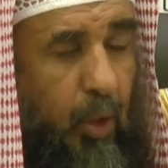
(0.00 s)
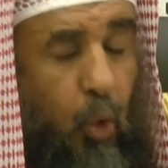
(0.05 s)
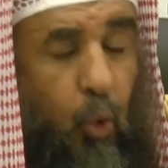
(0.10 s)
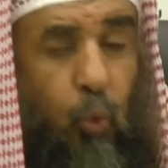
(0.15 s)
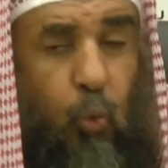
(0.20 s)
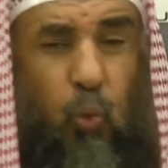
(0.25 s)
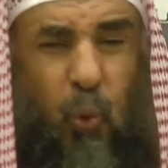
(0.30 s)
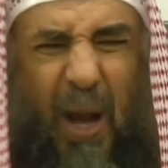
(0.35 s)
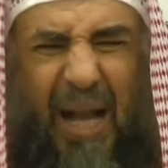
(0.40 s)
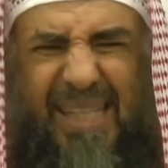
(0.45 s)

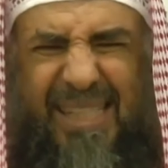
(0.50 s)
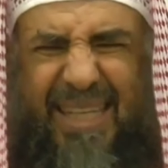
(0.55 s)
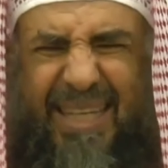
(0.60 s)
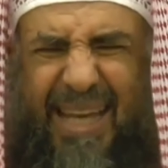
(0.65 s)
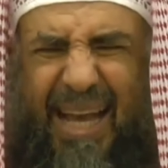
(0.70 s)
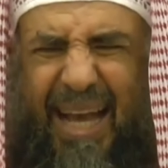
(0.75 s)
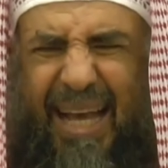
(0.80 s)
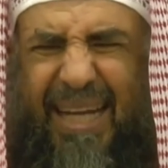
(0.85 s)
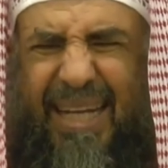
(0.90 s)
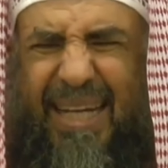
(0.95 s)

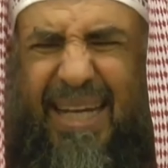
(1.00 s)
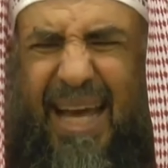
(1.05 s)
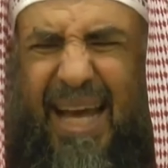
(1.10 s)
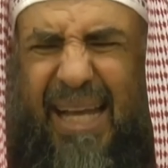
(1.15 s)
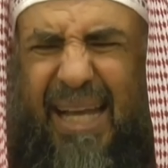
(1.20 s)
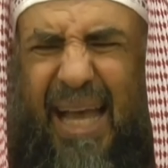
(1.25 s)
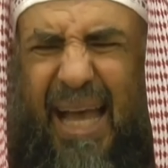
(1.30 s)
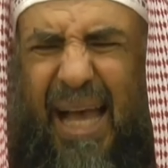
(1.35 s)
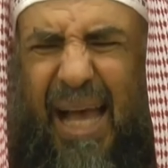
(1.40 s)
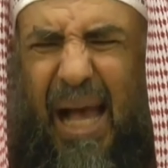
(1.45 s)
واجعل
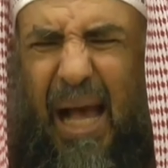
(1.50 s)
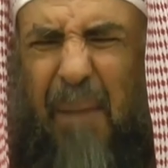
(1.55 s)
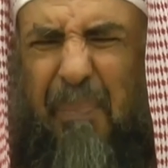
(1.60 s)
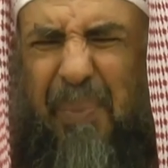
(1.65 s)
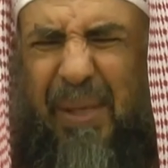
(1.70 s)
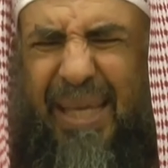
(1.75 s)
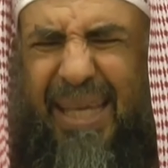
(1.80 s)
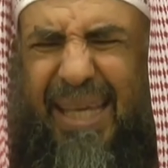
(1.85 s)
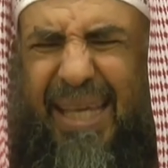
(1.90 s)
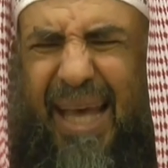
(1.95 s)
لك
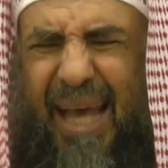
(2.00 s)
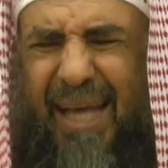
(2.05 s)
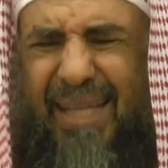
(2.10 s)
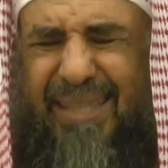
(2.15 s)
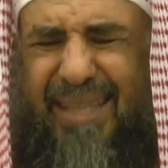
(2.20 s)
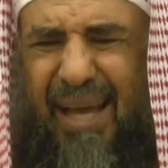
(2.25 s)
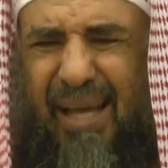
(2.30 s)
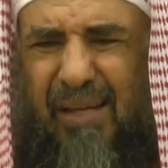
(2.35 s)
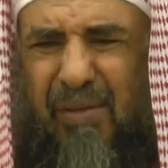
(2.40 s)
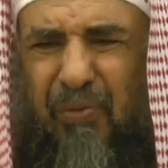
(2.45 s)

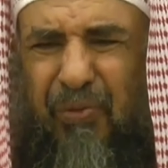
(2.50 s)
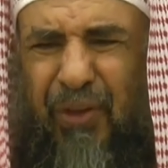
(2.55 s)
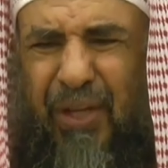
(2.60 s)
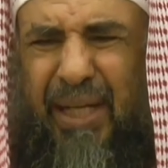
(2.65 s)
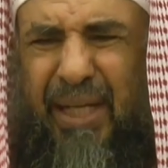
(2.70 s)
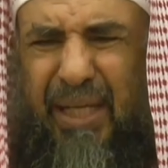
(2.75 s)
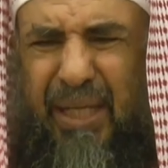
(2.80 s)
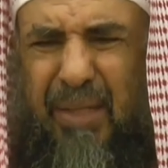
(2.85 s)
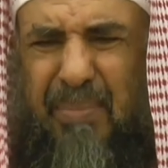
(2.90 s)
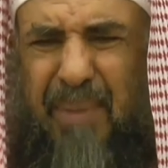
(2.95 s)
خبيئة في
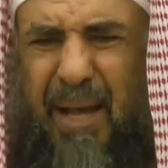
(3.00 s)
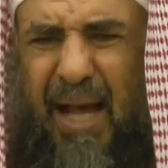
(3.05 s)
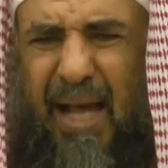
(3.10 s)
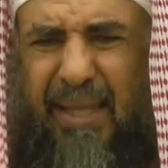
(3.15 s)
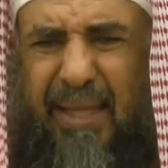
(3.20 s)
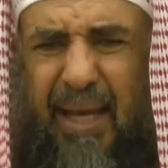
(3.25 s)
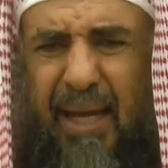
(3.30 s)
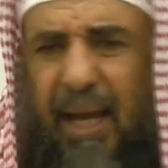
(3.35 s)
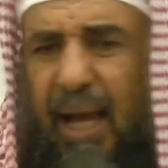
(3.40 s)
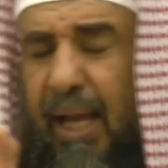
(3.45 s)

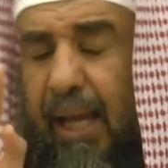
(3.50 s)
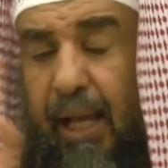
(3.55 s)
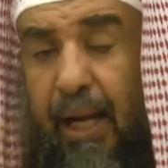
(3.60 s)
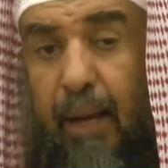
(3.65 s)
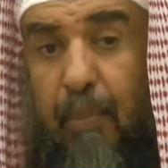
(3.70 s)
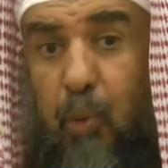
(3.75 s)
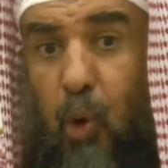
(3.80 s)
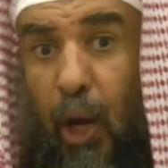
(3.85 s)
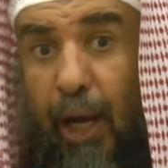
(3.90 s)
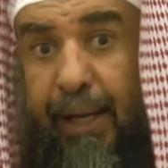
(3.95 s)
العبادة لا
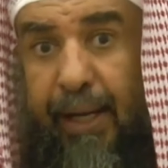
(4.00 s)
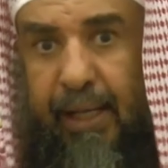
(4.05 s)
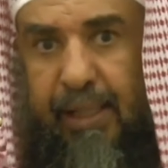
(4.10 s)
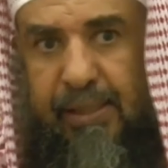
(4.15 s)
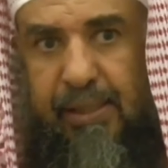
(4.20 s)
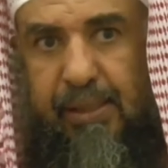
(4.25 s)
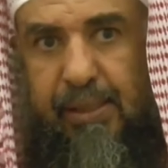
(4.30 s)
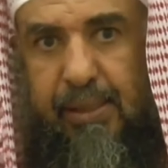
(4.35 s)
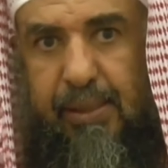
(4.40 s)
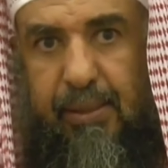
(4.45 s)
يعلمها
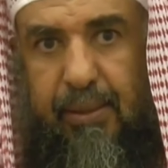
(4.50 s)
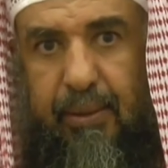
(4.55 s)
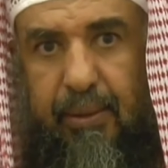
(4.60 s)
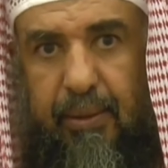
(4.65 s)
الناس